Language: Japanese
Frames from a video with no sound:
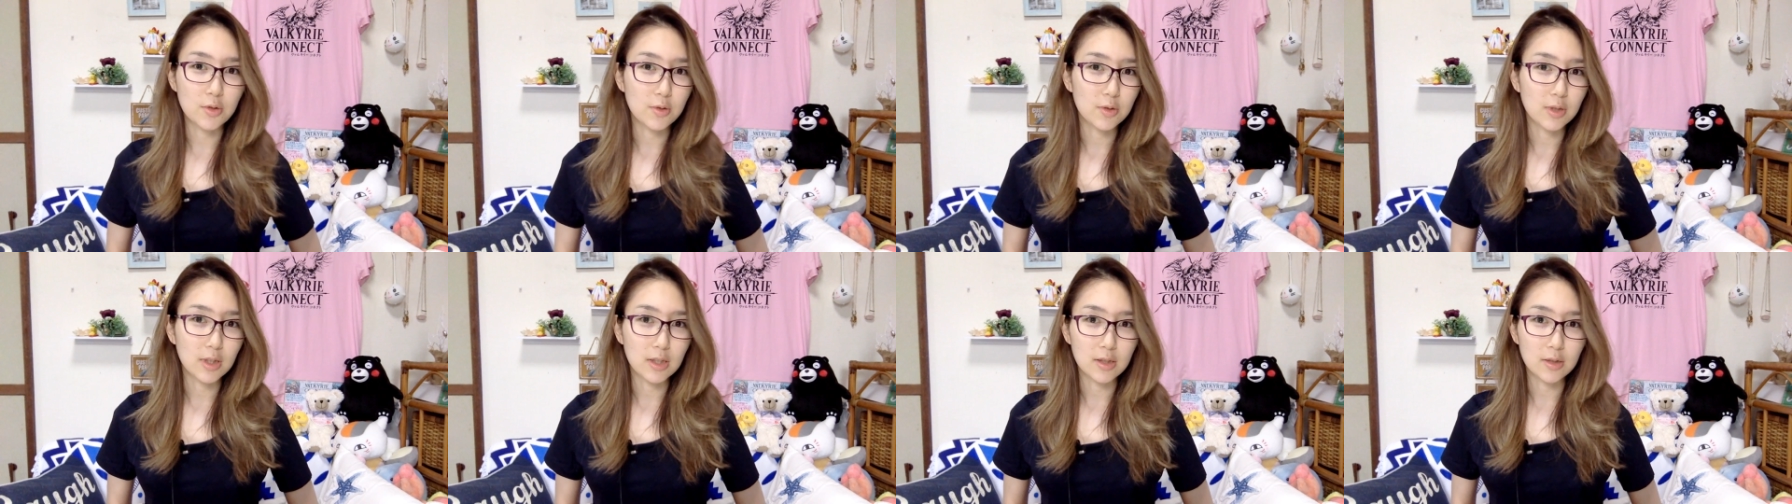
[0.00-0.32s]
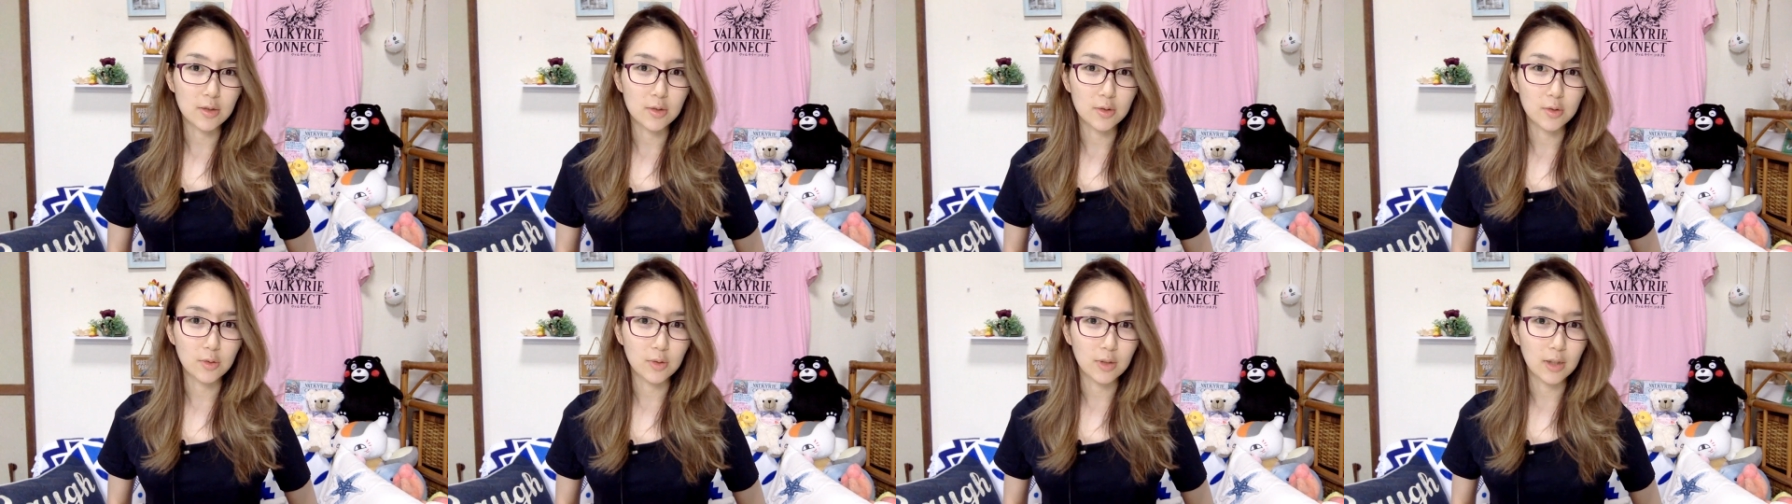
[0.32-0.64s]
消化
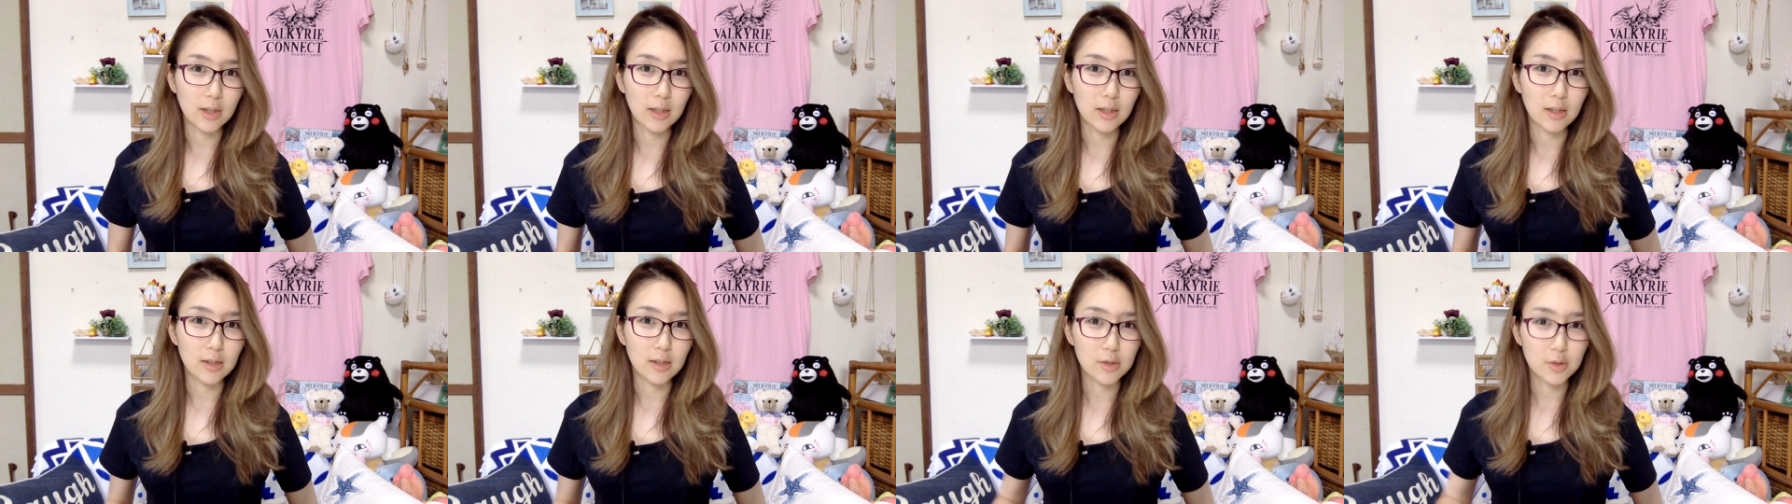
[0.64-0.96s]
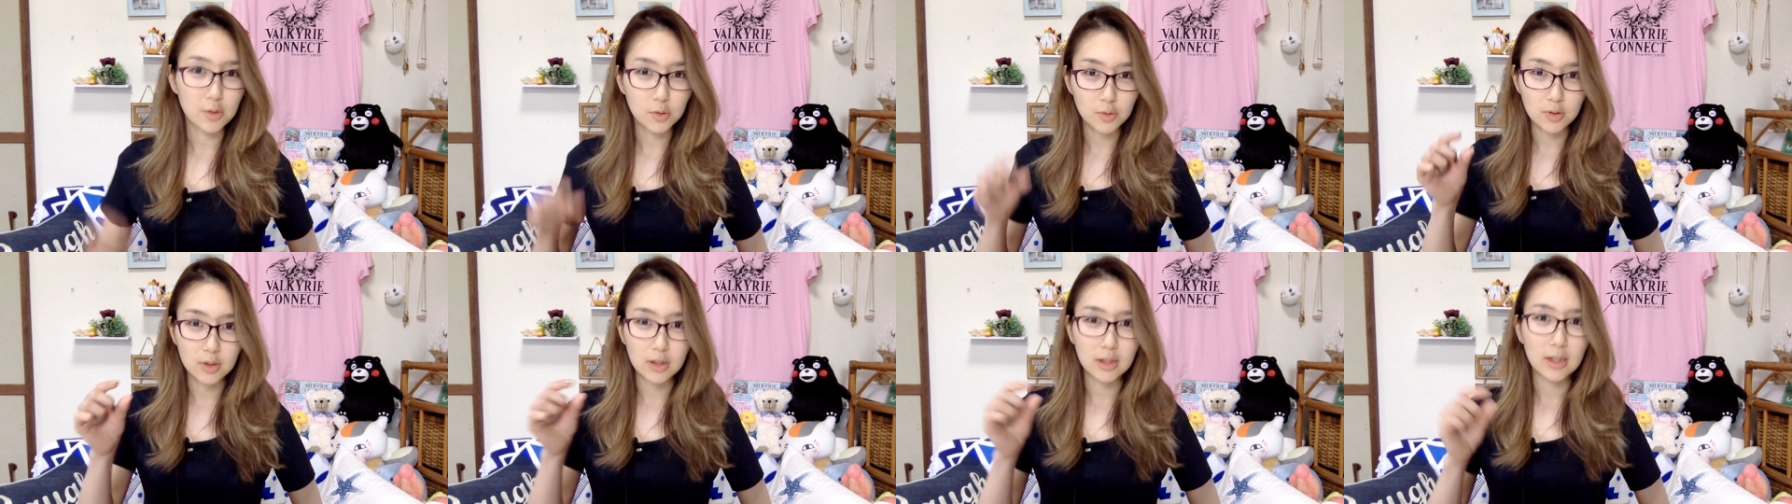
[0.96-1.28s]
するのが
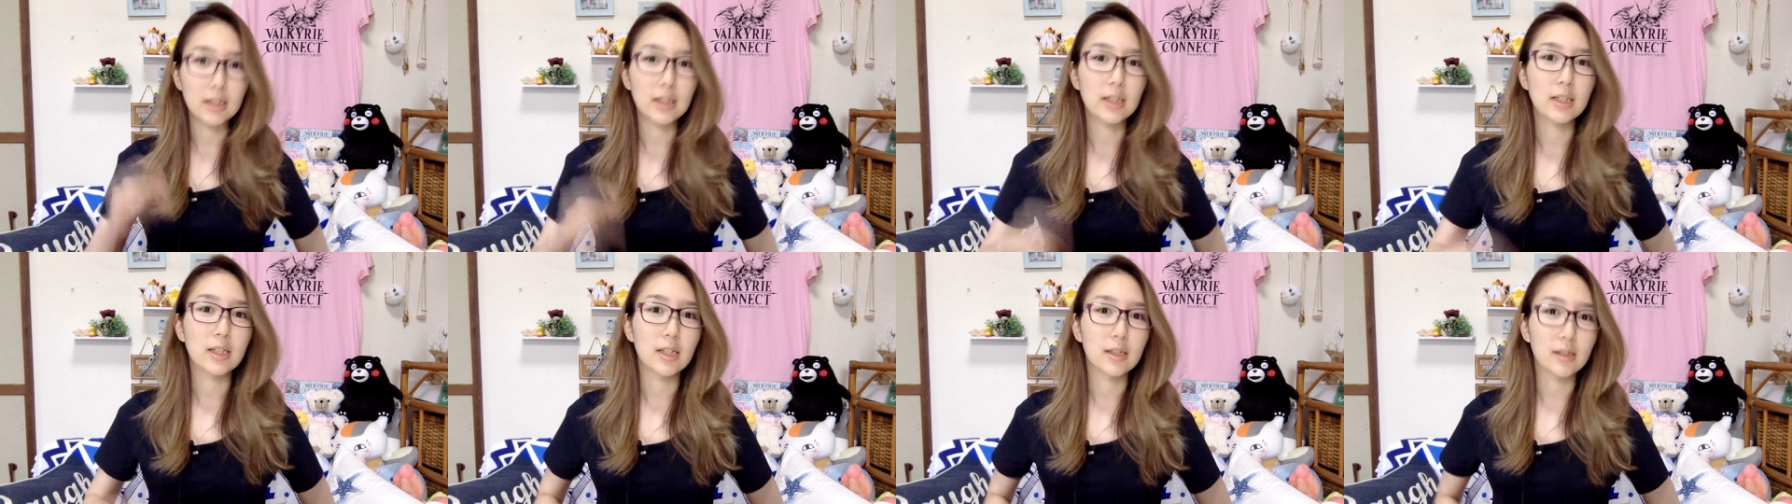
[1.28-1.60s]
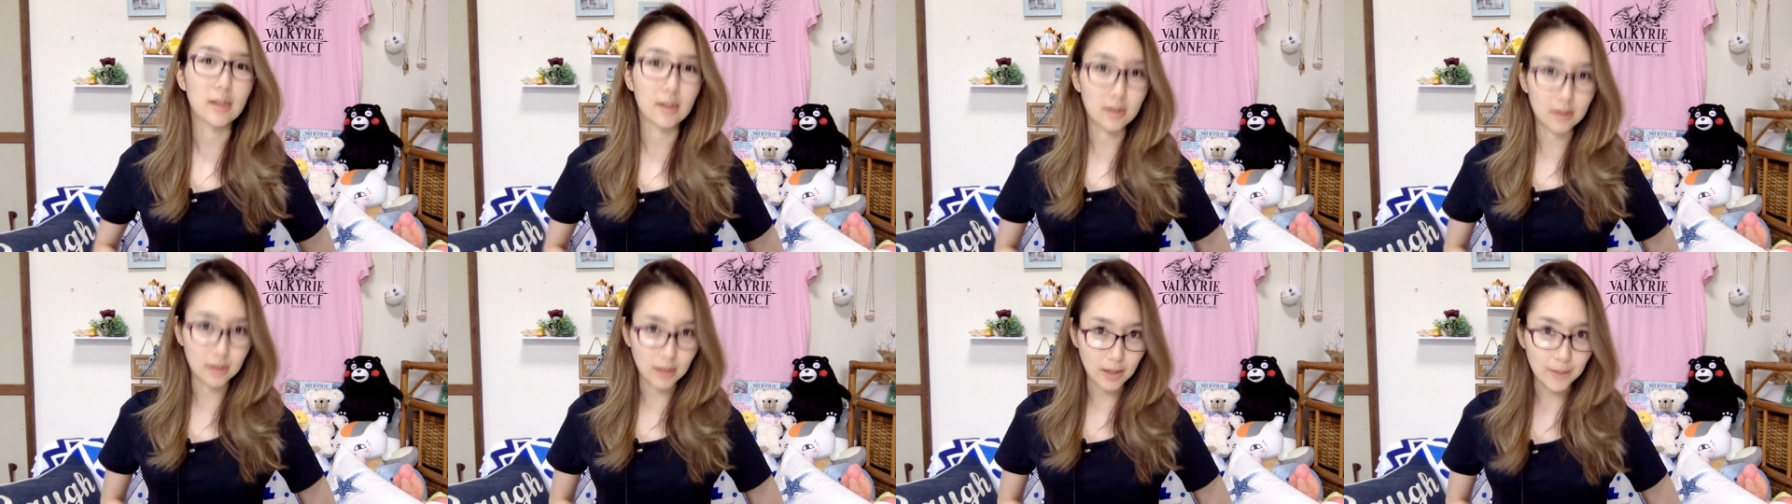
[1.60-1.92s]
ちょっと苦手な
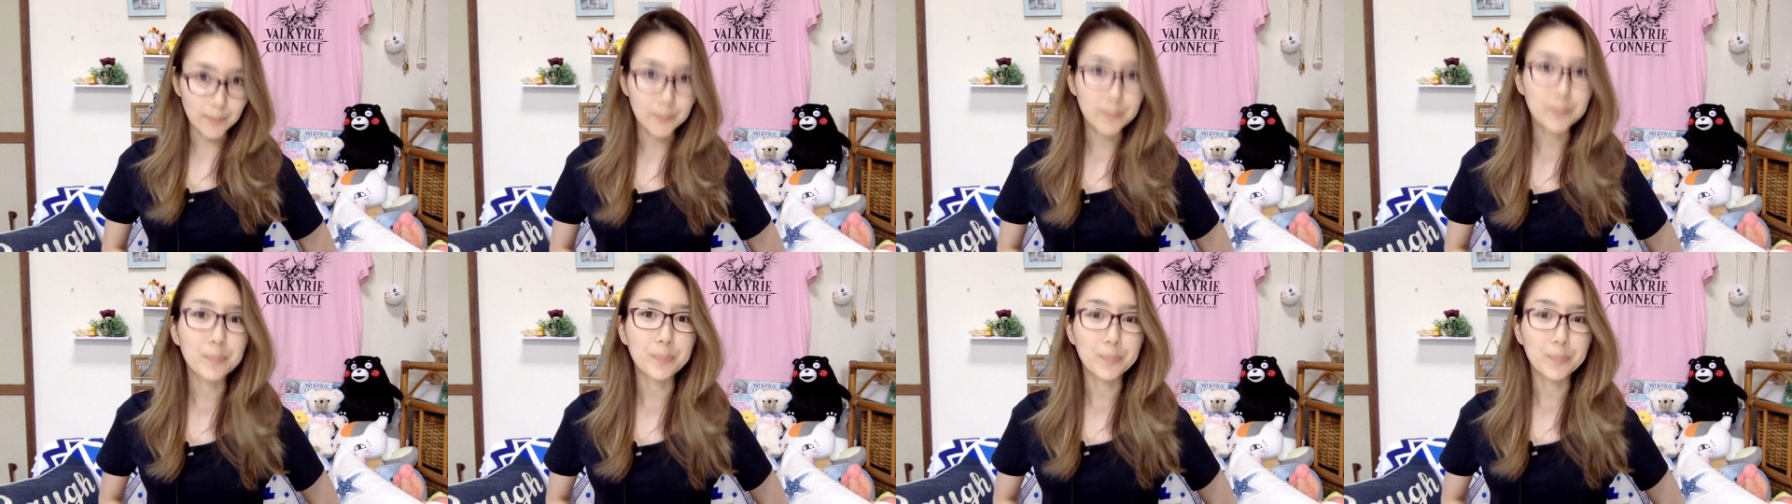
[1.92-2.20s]
んですね